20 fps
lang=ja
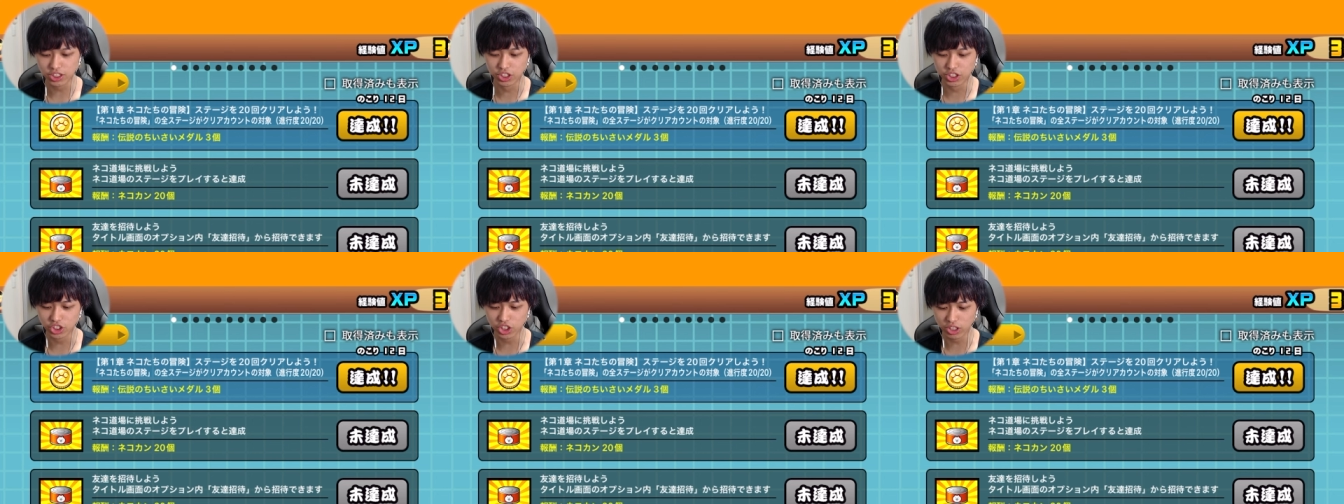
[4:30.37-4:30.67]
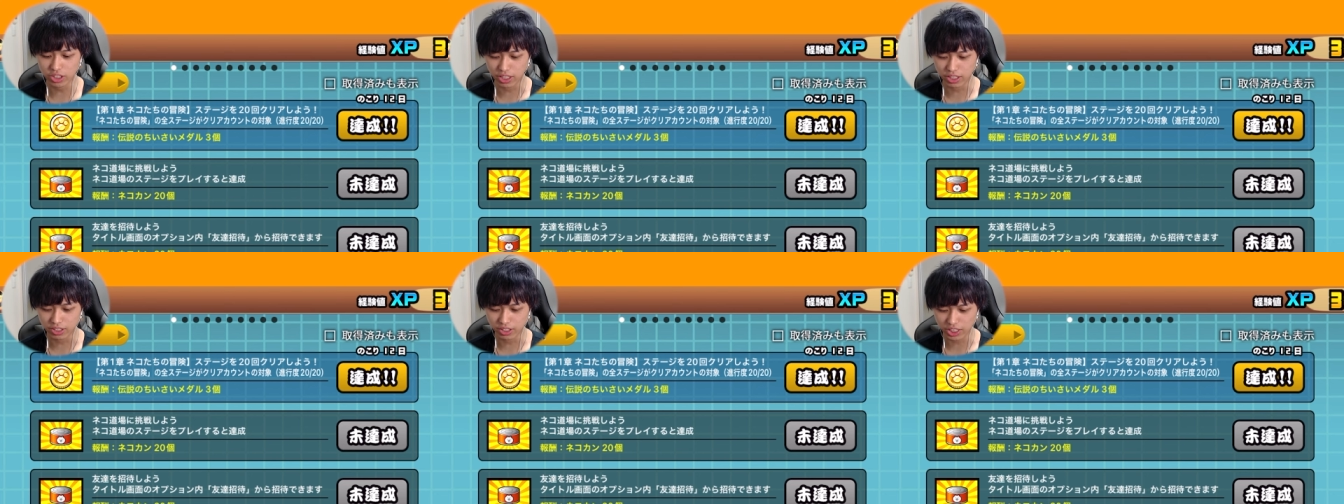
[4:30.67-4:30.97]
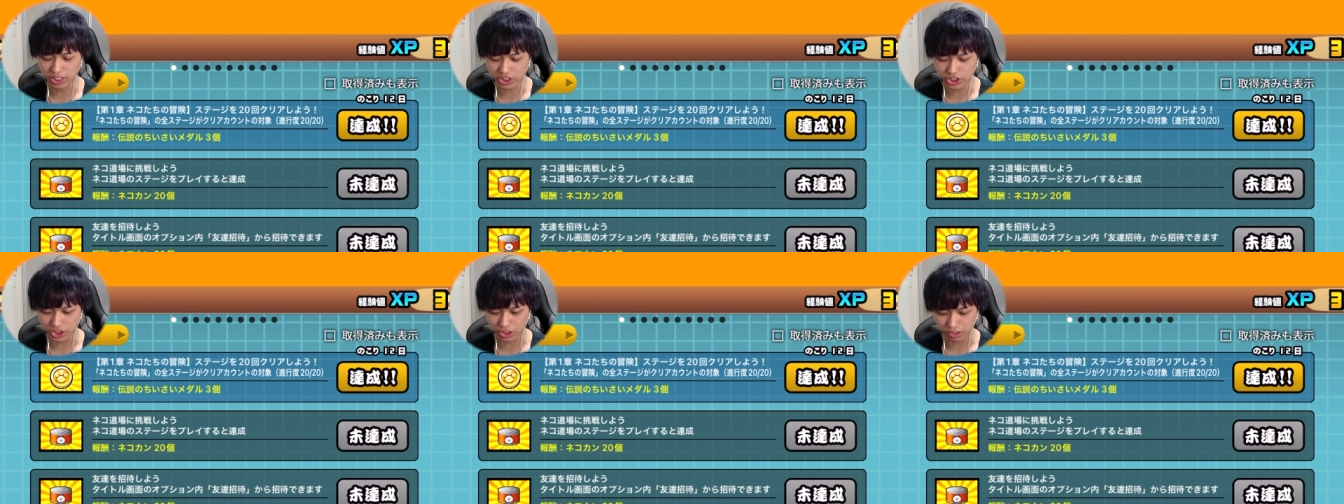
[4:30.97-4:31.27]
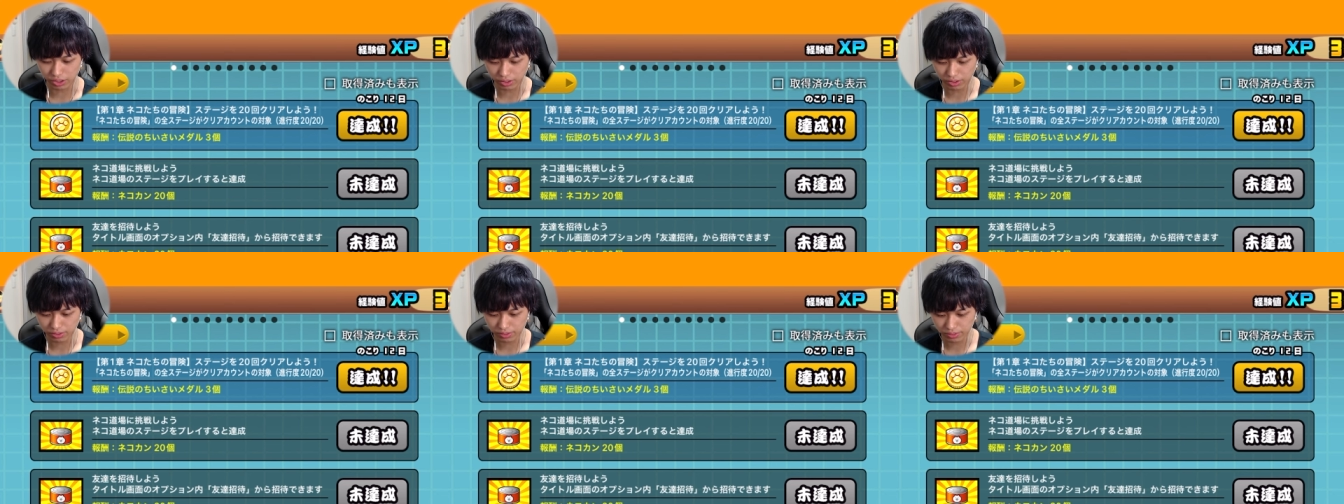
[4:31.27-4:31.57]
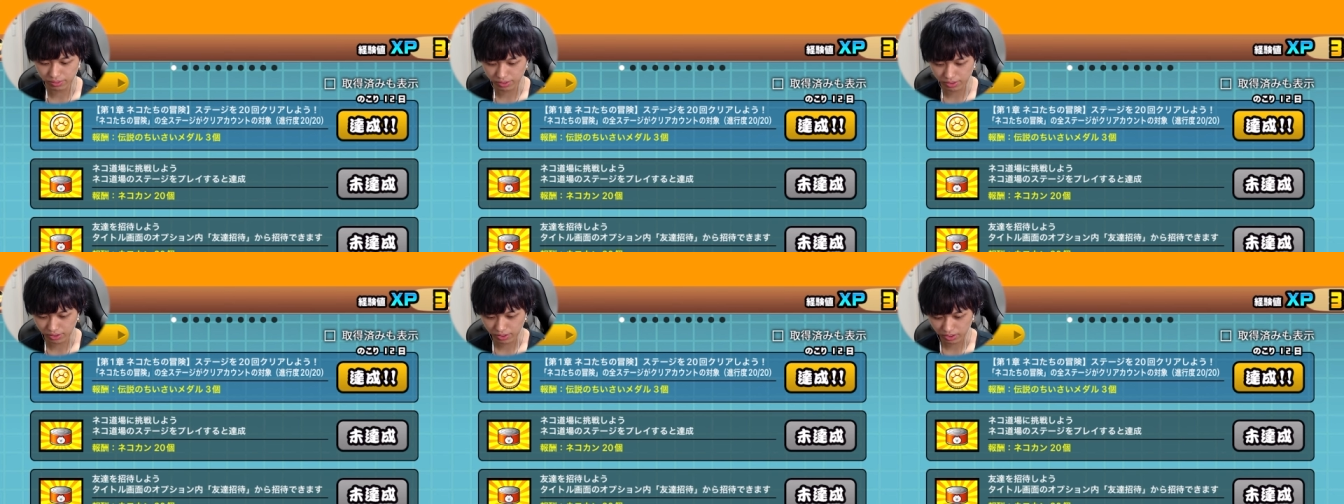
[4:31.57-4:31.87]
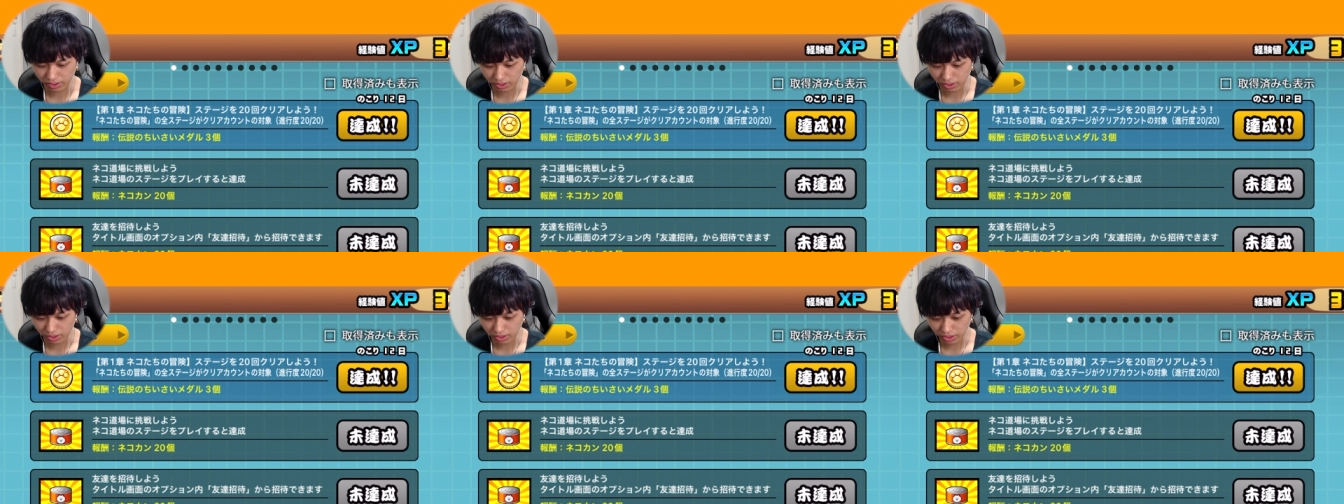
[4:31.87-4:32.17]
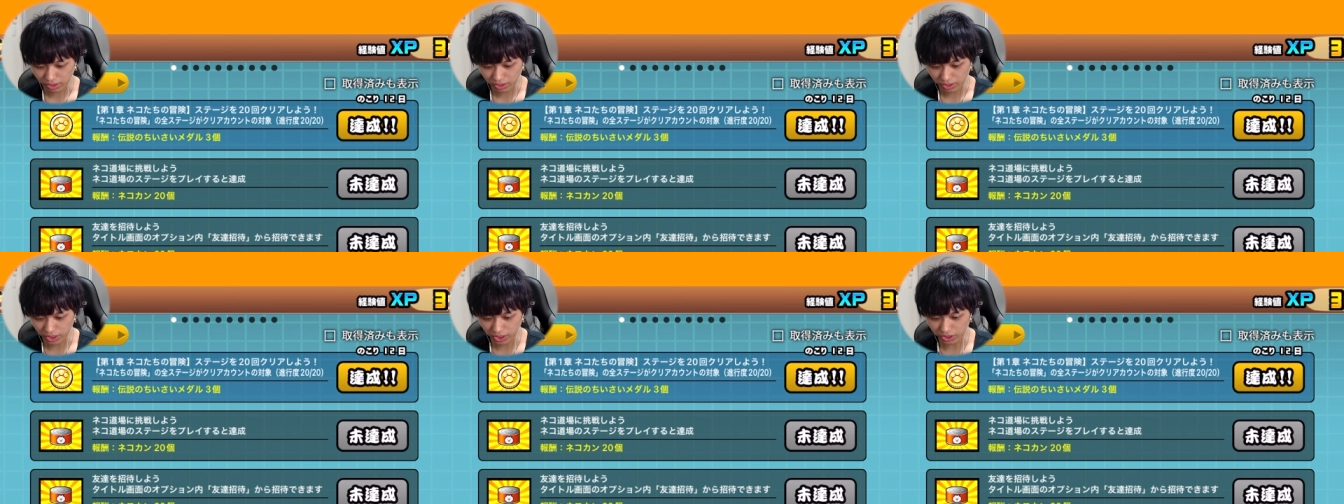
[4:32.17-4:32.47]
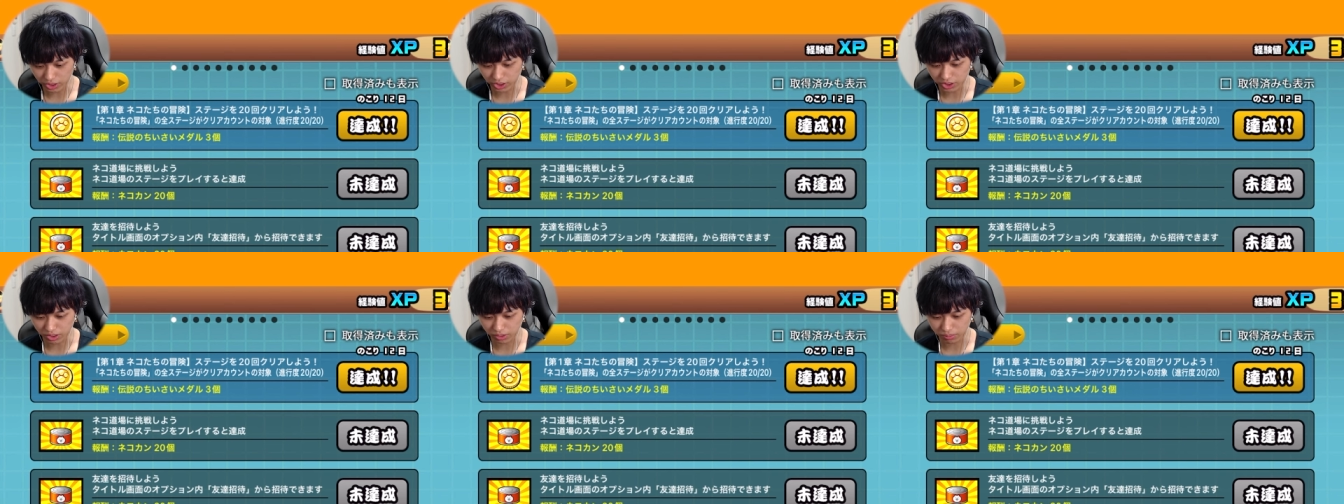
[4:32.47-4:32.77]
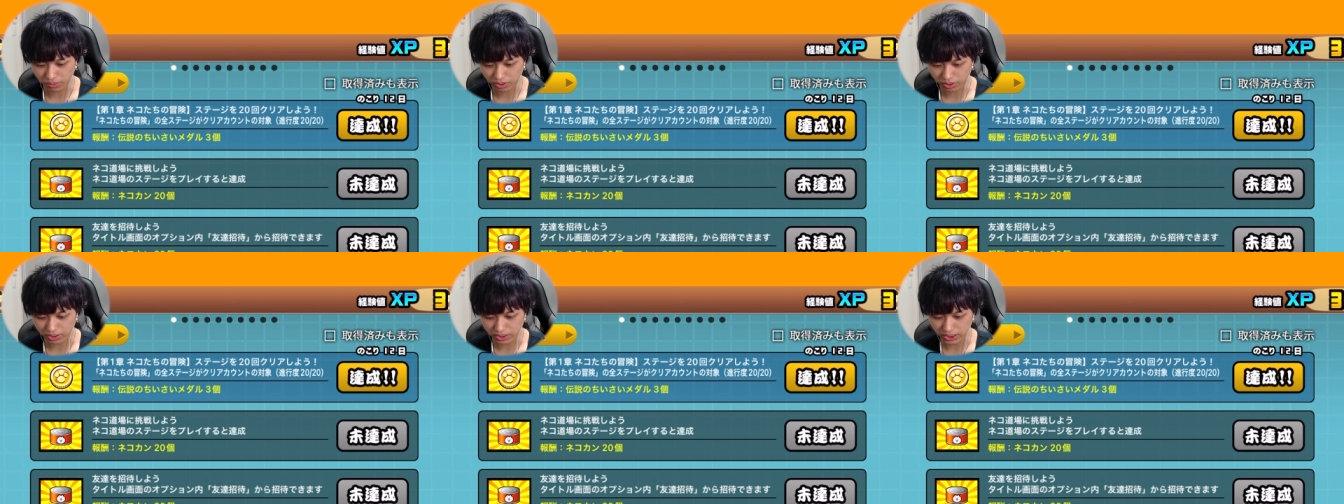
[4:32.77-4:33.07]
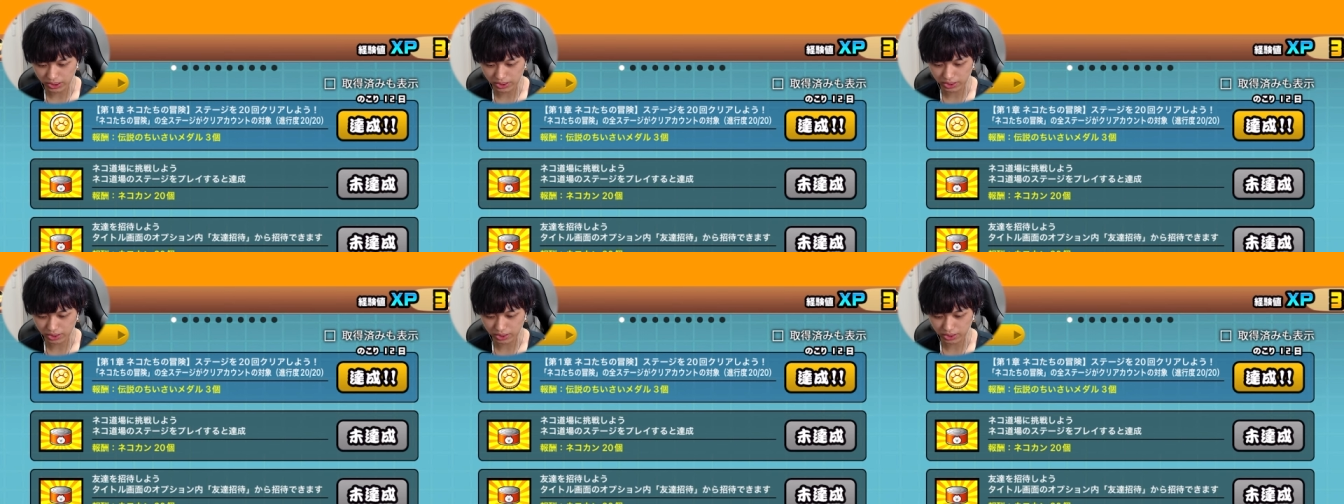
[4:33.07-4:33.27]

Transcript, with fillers: ジ20回クリアしよう。猫たちの僕の全ス